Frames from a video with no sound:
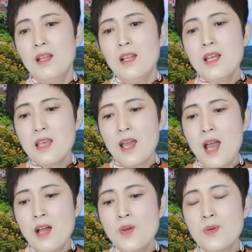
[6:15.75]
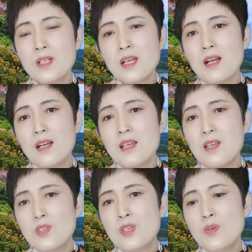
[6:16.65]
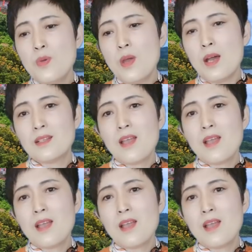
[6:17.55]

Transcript: 那你韩国这个尹锡悦，